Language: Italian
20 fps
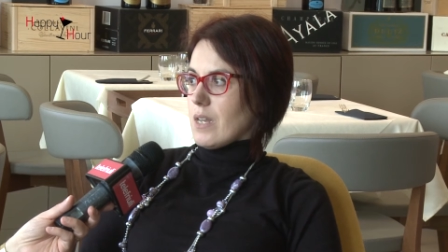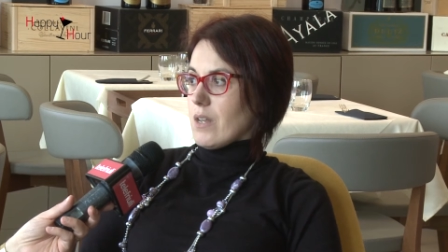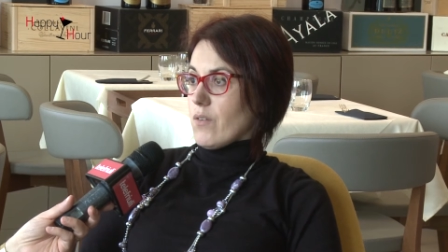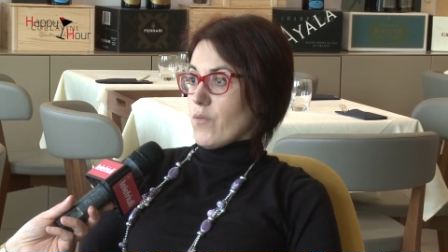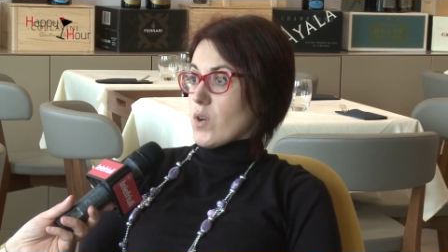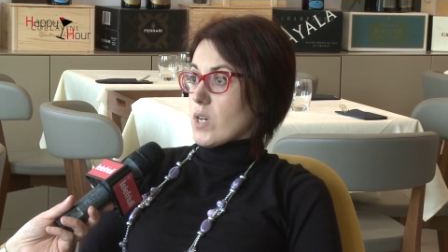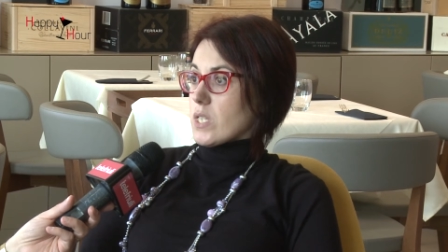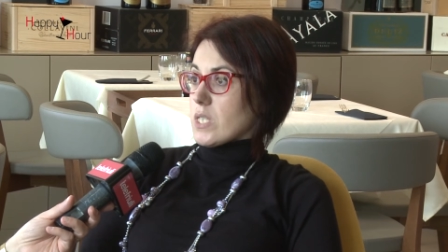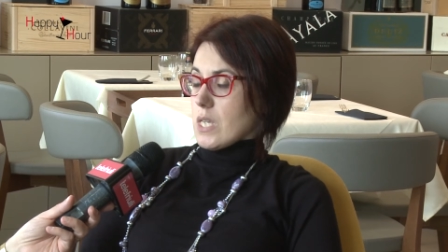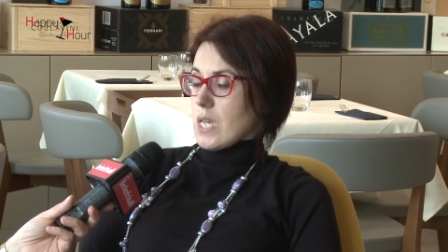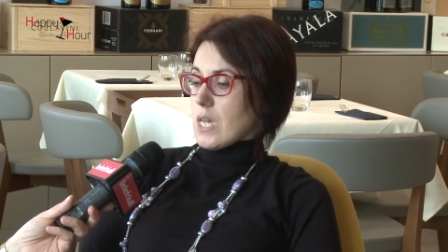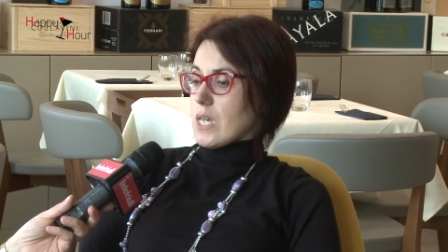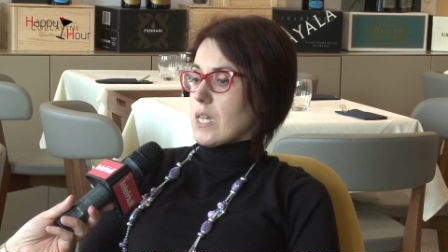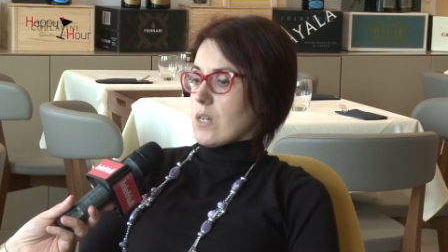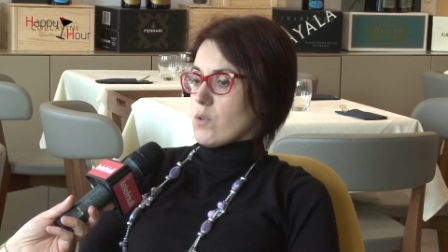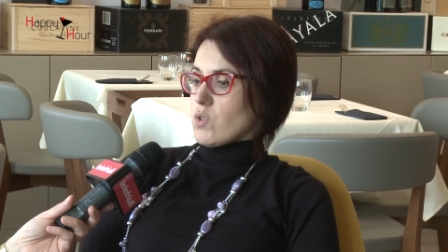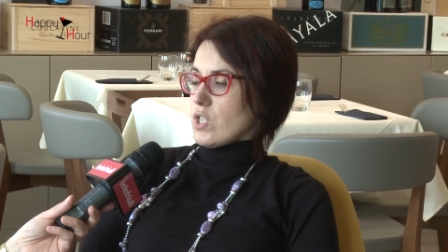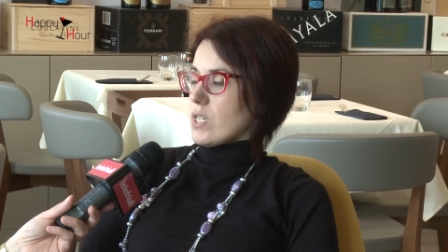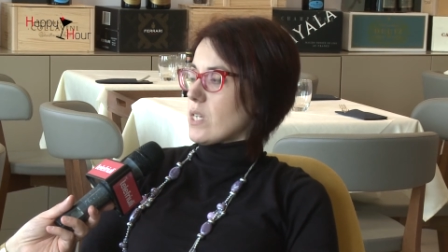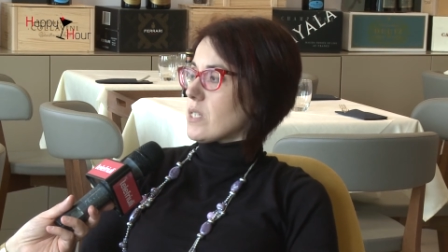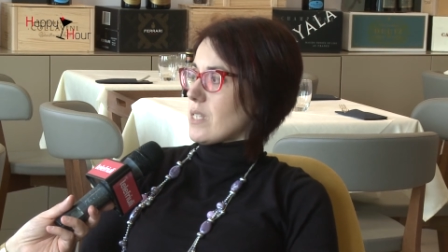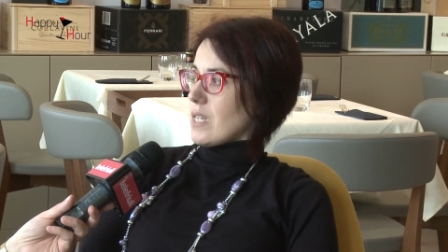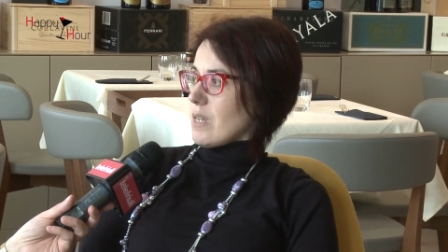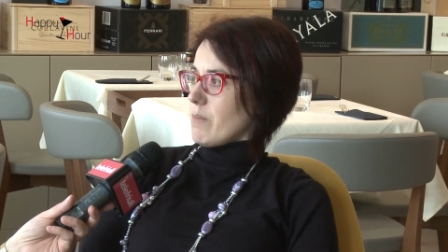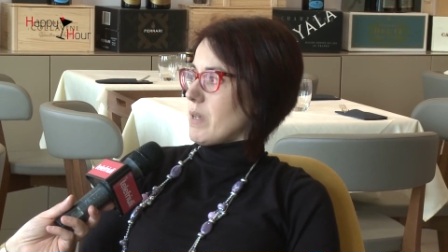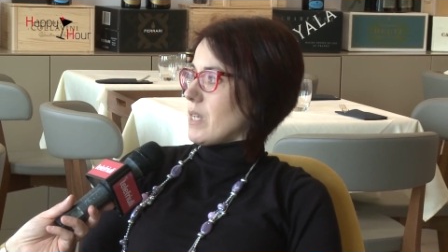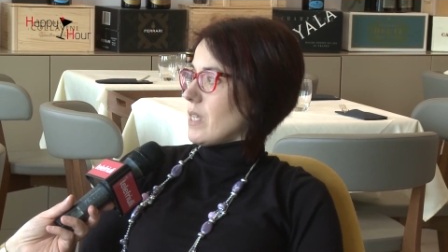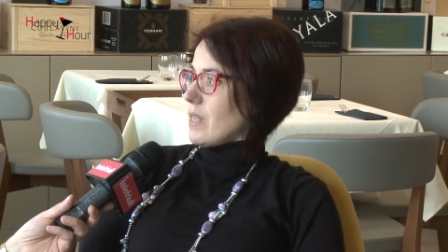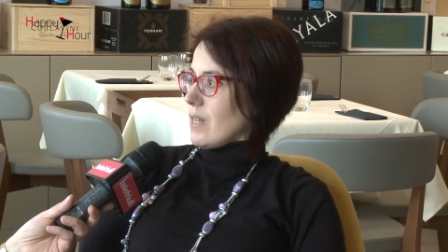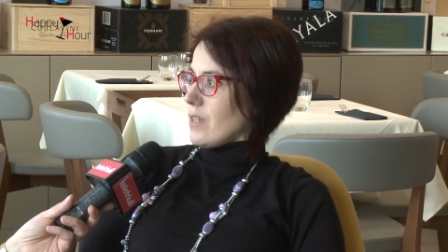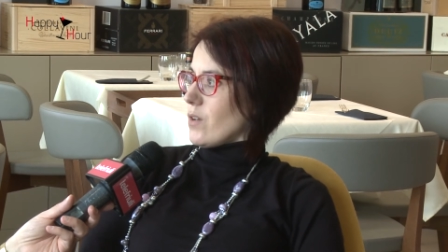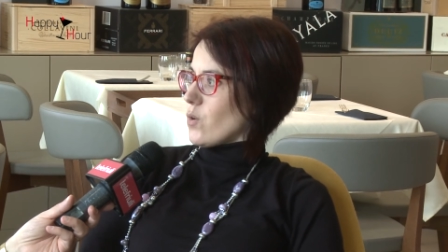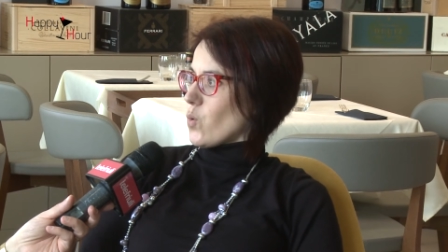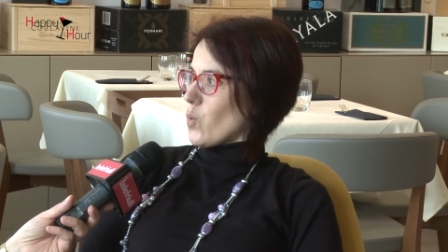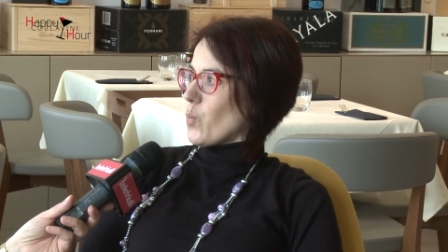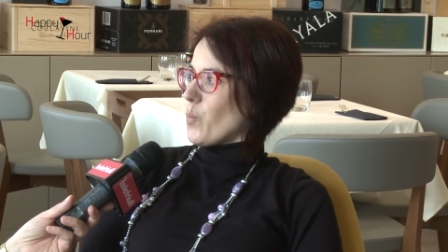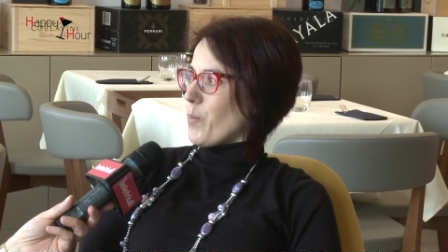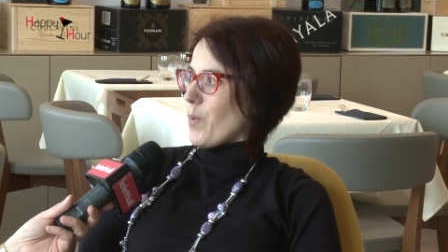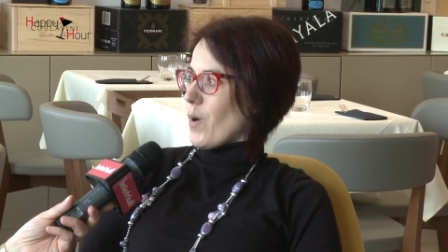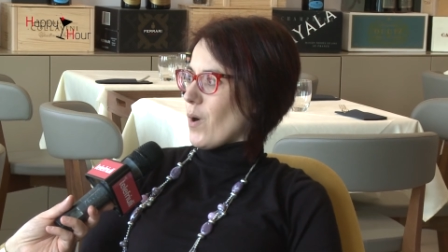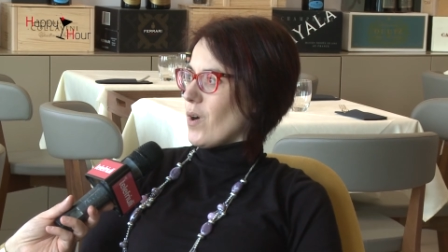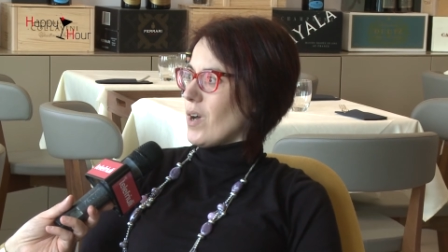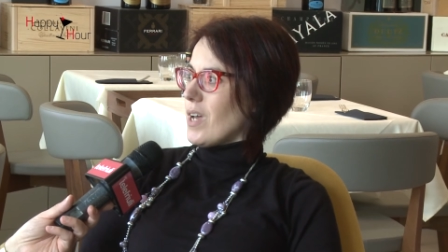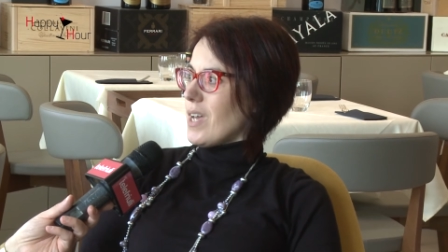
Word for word: la forza è anche riuscire a stare bene nel gruppo,